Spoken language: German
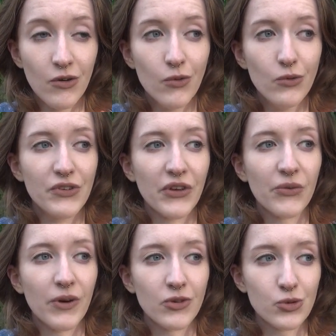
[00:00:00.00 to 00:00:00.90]
Und
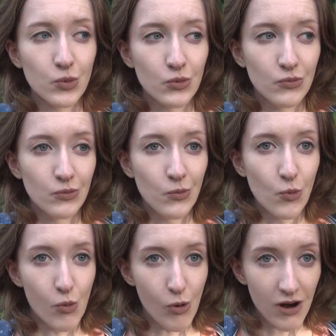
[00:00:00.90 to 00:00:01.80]
das war schon,
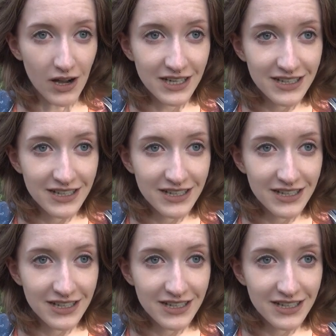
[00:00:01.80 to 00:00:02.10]
boah.